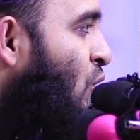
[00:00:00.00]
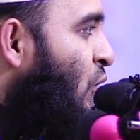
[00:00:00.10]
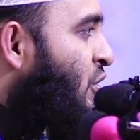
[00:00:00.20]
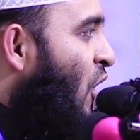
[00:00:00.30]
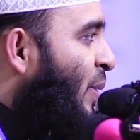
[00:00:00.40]

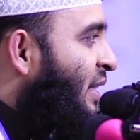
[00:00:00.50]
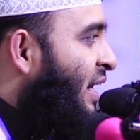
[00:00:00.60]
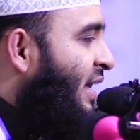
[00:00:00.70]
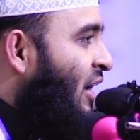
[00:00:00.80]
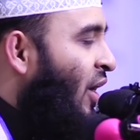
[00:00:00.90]
গুজব
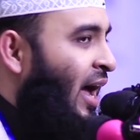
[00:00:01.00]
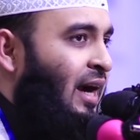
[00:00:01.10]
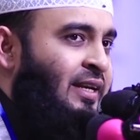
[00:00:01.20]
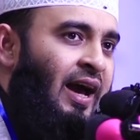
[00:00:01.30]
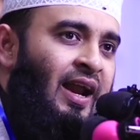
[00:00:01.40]
এদেরকে ঘরে
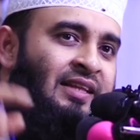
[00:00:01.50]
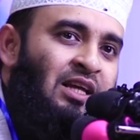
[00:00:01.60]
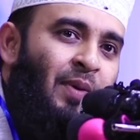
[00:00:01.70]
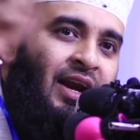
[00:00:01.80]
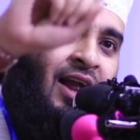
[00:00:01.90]
আটকায়
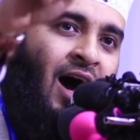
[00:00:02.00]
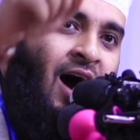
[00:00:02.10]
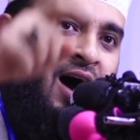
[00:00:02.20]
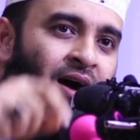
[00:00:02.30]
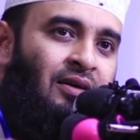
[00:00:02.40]
রাখতে পারে না
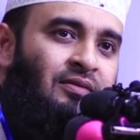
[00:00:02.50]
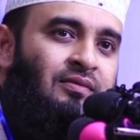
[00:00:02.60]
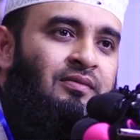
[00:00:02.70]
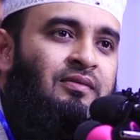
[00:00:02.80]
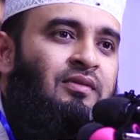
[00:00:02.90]

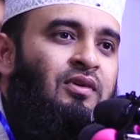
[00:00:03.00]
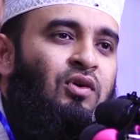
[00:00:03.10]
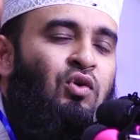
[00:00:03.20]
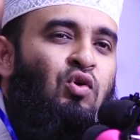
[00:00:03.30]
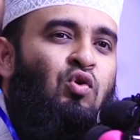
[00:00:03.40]

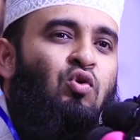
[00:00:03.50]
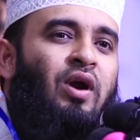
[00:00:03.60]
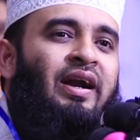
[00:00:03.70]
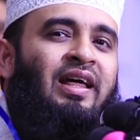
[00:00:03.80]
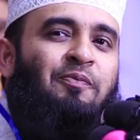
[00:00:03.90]

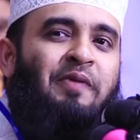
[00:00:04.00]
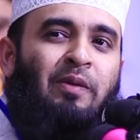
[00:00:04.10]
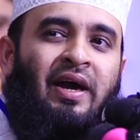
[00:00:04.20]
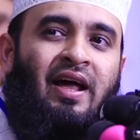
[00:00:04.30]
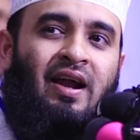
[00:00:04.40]
কোরআনের
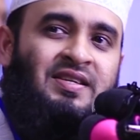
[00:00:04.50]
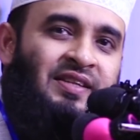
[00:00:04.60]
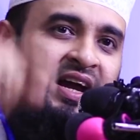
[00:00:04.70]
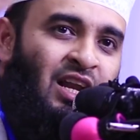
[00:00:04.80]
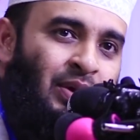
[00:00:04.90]
প্রেমেরা
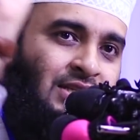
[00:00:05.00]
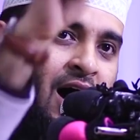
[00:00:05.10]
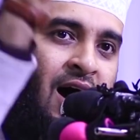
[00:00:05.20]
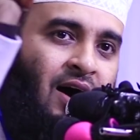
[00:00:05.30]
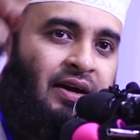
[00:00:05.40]
রাস্তায় নেমে
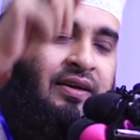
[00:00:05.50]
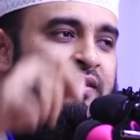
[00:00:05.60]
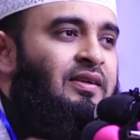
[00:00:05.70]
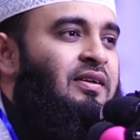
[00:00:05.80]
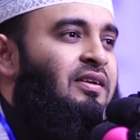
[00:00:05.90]
যায়
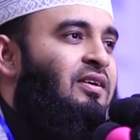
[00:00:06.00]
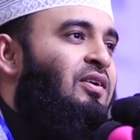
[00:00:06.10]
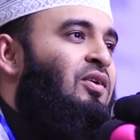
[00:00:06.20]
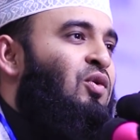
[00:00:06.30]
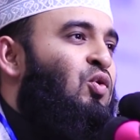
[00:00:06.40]

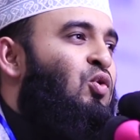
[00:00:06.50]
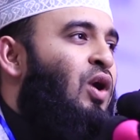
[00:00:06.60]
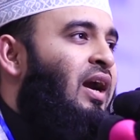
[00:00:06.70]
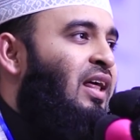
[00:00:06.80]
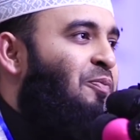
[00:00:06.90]

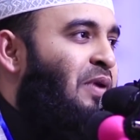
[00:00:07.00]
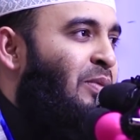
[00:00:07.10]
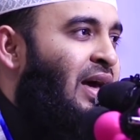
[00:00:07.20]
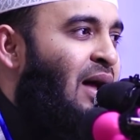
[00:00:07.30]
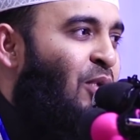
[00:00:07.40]
কোরআনের
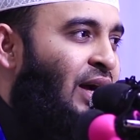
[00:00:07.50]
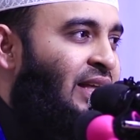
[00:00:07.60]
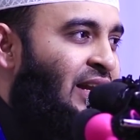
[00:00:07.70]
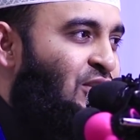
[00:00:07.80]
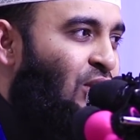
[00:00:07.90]
প্রেমেরা
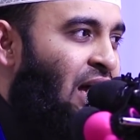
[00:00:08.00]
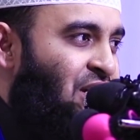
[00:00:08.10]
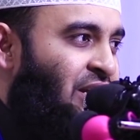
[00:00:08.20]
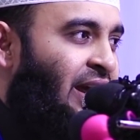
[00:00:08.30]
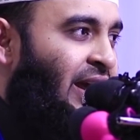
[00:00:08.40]
ময়দানে চলে
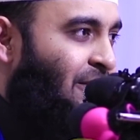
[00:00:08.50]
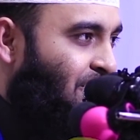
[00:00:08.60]
আসে